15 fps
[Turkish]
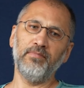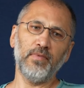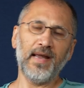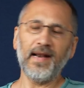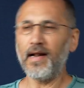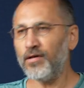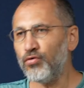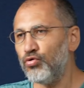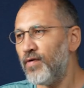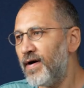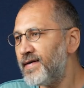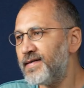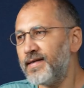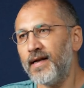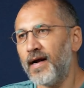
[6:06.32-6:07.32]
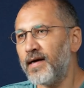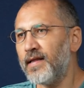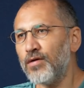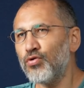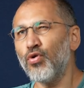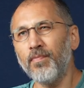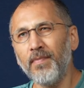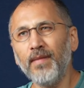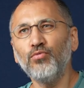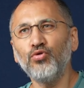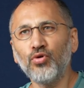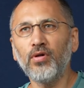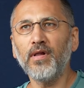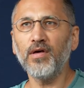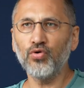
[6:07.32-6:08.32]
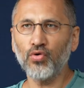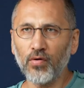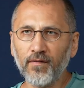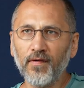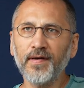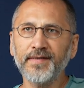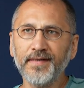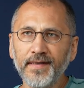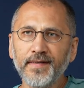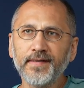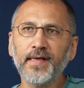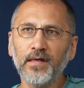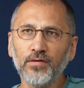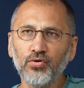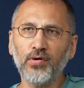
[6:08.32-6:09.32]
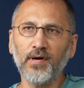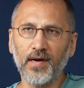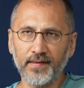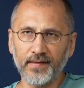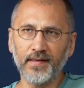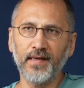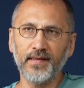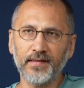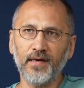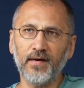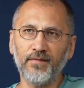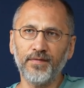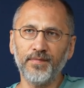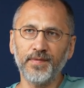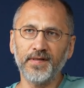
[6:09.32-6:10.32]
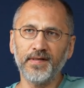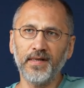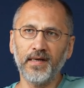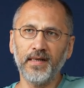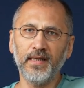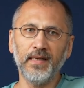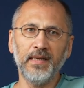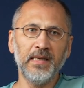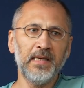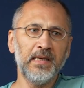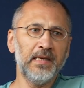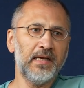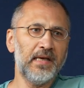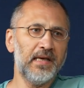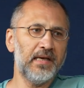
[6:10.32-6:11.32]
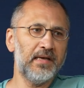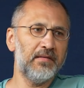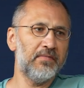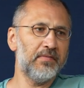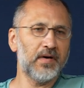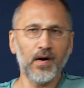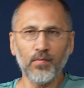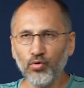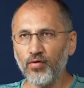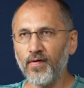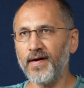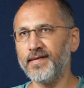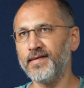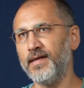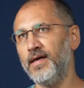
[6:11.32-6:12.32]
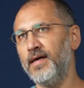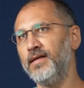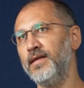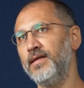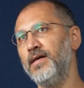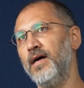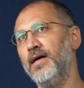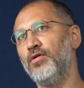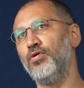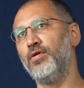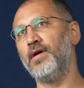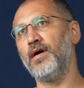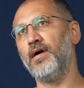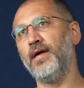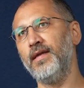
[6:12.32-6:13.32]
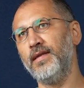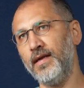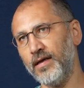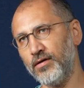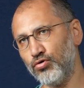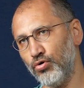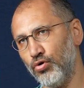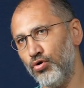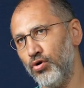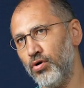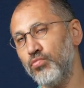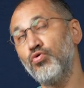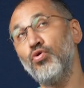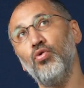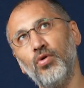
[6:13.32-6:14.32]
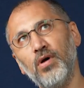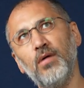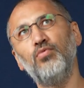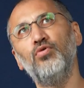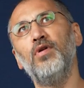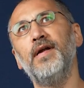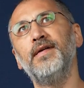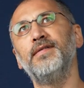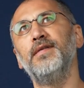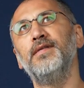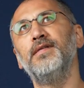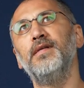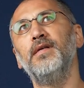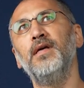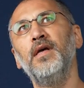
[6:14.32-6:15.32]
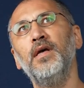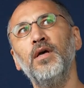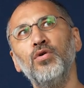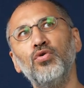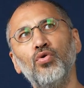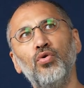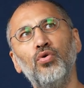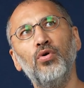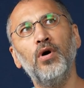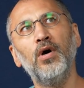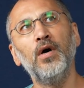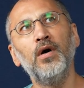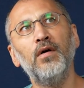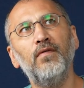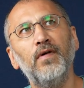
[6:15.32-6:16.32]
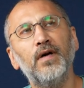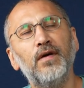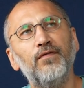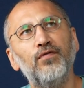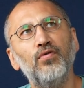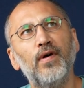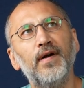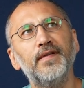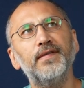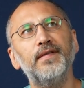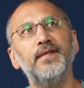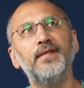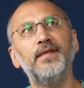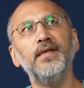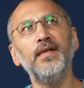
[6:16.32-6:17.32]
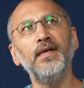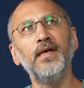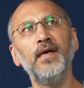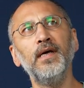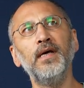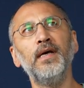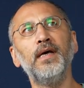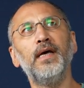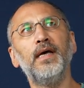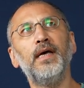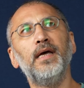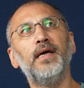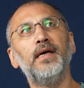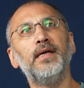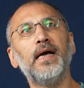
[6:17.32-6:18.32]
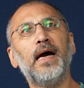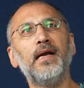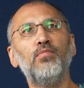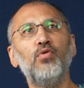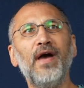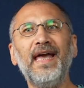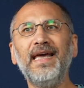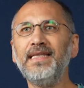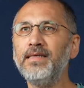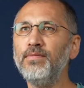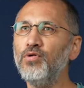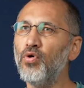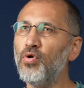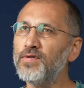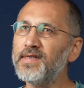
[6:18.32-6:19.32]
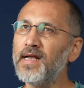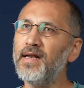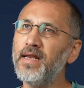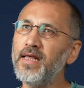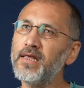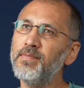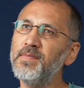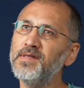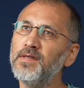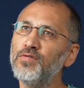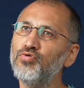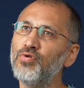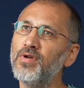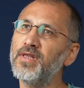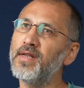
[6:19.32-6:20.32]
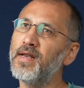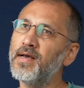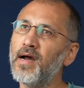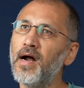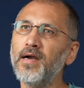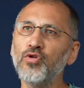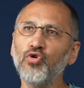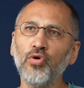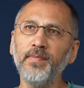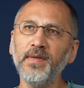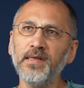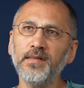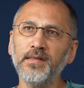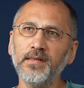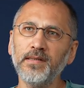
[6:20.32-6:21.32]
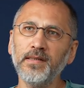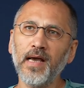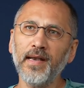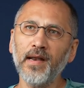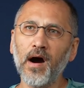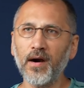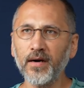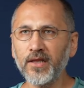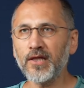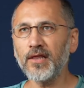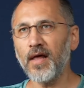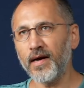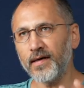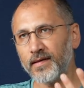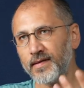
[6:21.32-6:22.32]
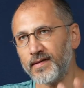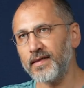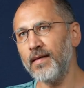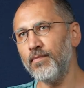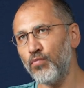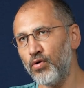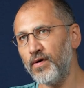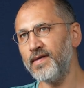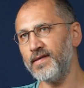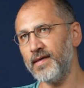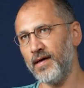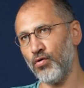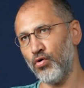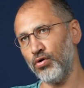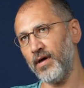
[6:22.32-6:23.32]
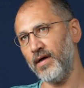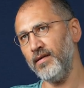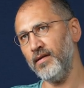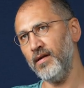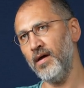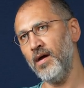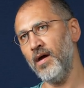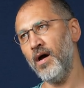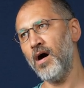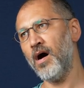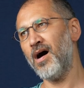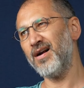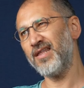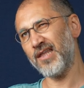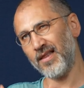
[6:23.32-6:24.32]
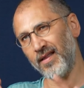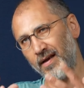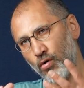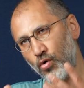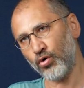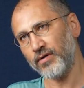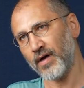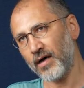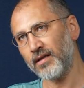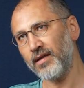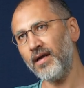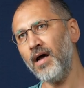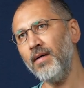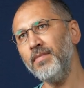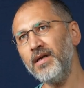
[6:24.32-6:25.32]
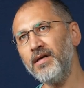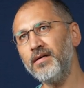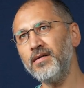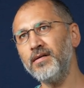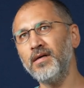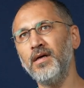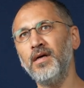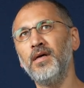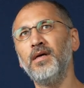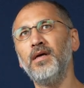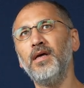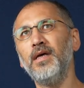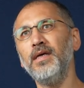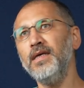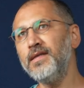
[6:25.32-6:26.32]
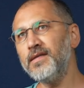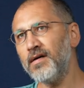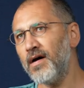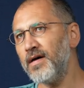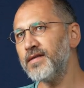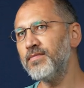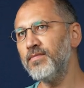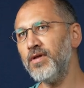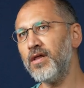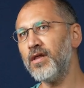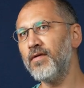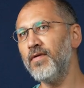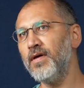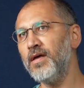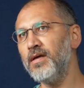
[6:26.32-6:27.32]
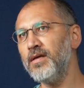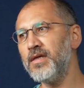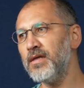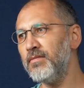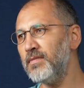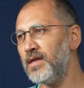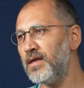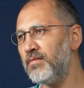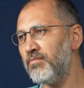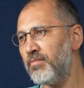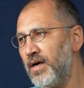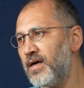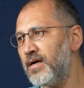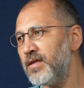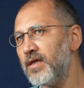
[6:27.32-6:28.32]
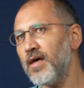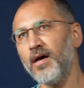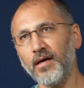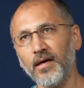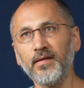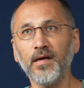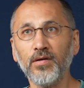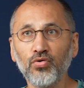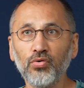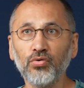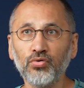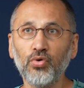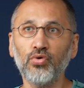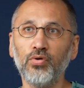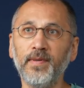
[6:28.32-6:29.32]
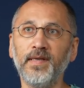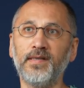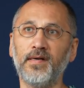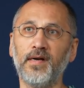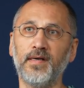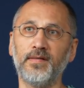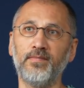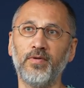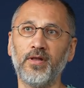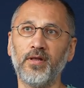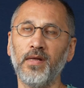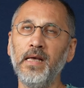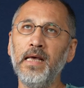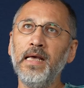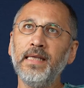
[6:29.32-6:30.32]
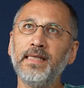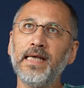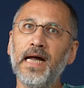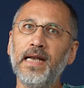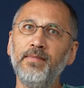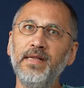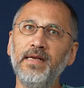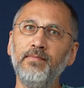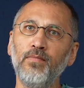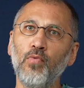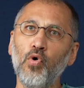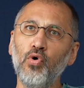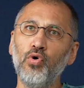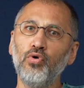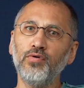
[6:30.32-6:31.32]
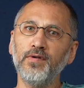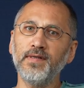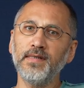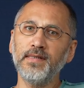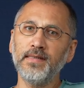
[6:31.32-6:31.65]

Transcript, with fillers: herhalde üniversitelerden çok memnun olan çok fazla insan yok artık etrafımızda. Hani e, kamu üniversitelerini de dahil olarak ederek söylüyorum. Çoğu kamu üniversitesini, çoğu vakıf üniversitesini. E, yani bu eğitimin özelleşmesi sürecine karşı o bir yani harçlarda sembolize olan harçlara odaklanan bir e, itirazmış ve şimdi bakınca hakikaten çok doğru bir itirazmış. Yani benim o